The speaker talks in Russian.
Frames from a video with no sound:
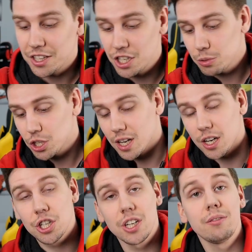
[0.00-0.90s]
А чем же
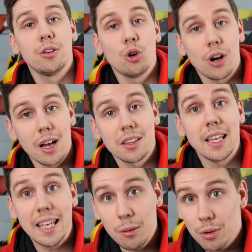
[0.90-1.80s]
хороши видеокарты
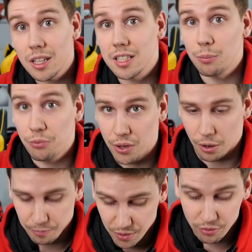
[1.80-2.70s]
именно
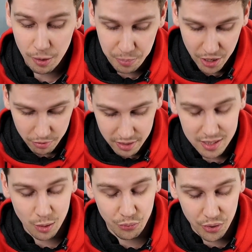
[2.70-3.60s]
Sapphire? Во-первых,
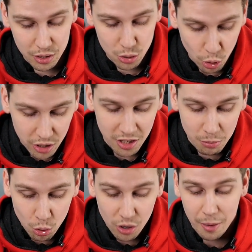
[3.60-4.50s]
Sapphire стоит
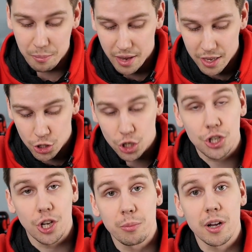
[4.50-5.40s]
немного меньше,
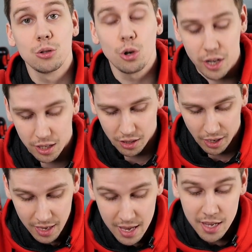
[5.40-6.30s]
чем конкуренты.
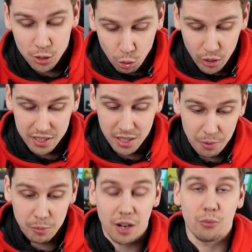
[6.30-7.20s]
То есть,
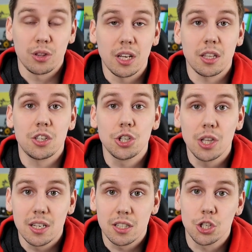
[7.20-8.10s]
например, вот эта
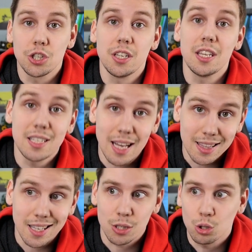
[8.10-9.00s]

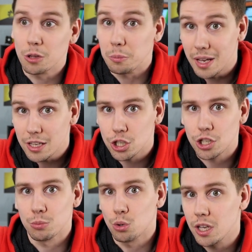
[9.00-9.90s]
460 стоит меньше,
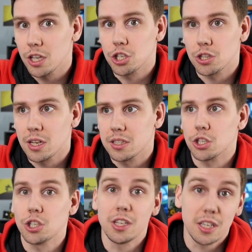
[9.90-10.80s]
чем другие
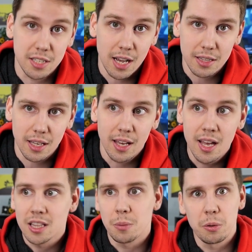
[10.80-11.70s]
460,
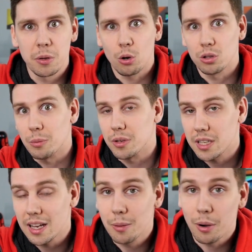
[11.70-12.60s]
например, от
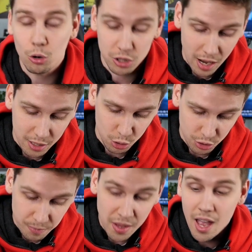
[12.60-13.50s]
MSI либо от Asus.
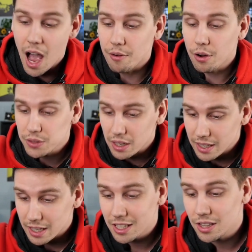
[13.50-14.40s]
А
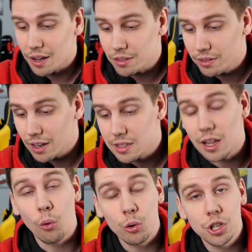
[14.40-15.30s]
во-вторых, недавно вылезла
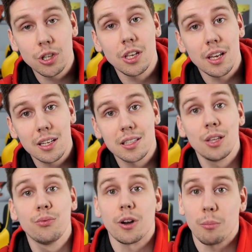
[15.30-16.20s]
очень интересная
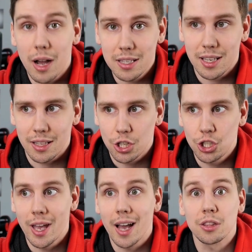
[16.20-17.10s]
информация, а
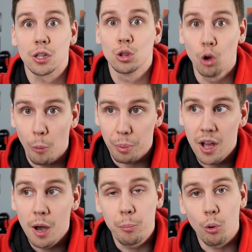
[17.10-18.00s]
точнее это топ
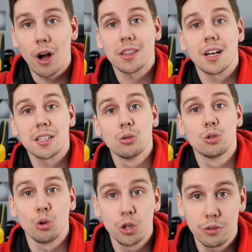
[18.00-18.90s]
по
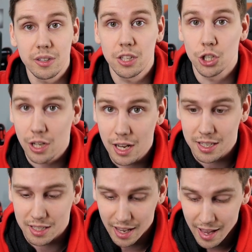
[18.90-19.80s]
отказоустойчивости
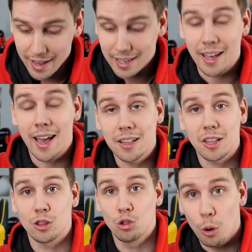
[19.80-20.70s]
железа. И
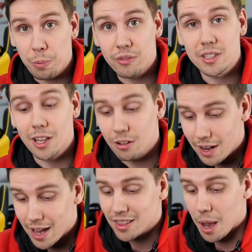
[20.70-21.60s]
этот топ
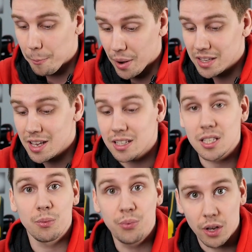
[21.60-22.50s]
возглавляет компания
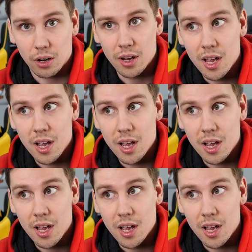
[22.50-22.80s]
Сапфир.